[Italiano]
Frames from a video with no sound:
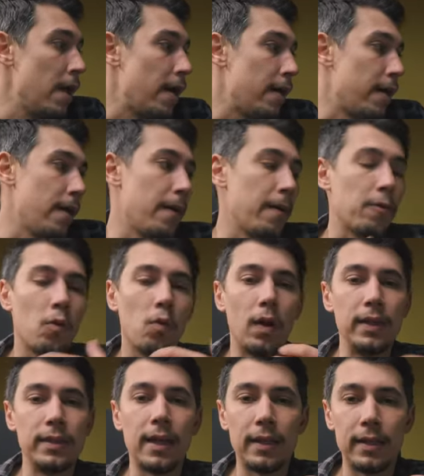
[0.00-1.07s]
eh,
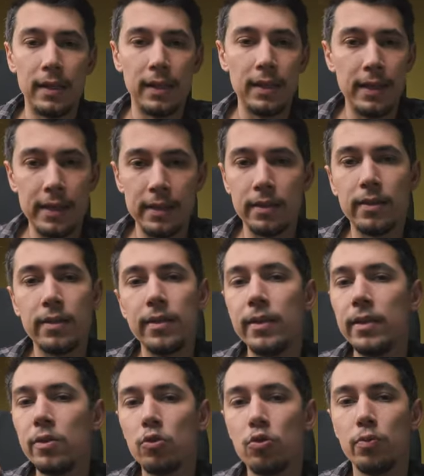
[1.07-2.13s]
qualità delle
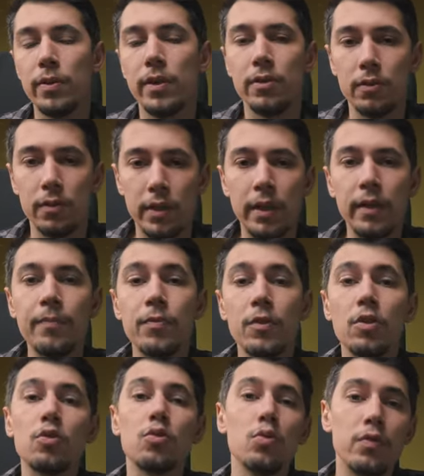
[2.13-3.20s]
lenti superiore
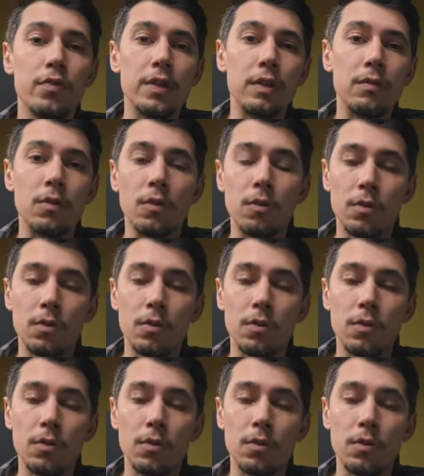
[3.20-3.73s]
sul vivo.